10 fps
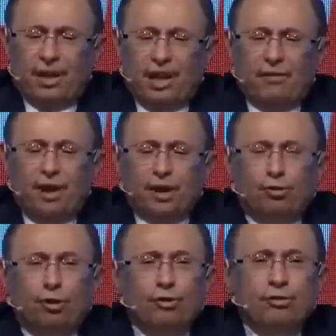
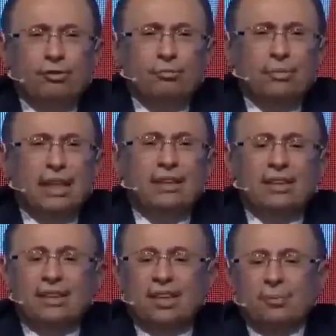Enflasyon
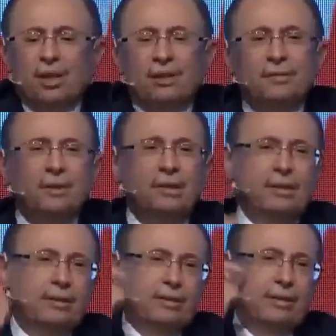bildiğiniz gibi
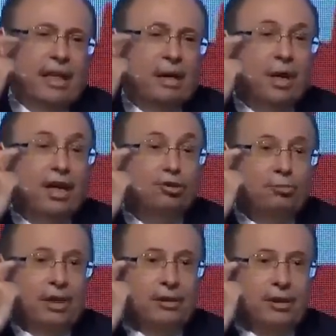sermaye
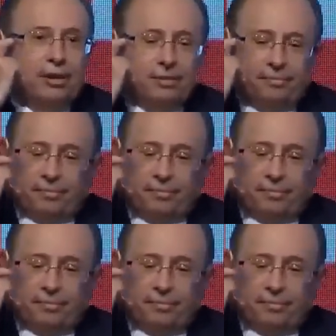düşmanıdır.